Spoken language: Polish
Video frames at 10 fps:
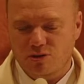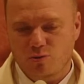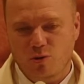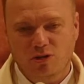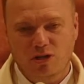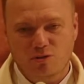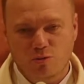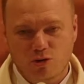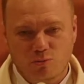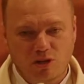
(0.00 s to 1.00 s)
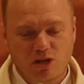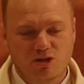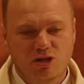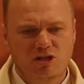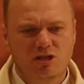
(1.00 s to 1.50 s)
słonej jest dużo mniej
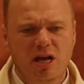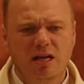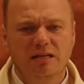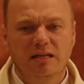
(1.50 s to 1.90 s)
życia,